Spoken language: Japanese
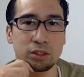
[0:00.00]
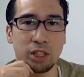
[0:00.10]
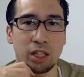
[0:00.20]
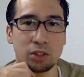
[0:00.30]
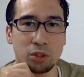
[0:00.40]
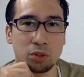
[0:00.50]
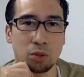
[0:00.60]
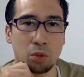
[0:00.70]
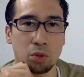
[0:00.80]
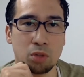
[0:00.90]
じゃあちょっと
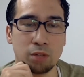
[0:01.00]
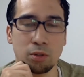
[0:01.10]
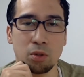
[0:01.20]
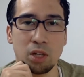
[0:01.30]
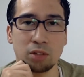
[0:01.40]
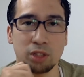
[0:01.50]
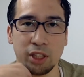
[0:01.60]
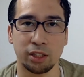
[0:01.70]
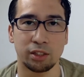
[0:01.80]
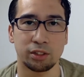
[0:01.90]
このグラフをご覧くだ
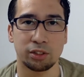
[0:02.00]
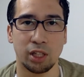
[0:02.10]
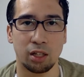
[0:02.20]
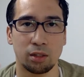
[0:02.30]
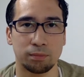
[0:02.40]
さいさ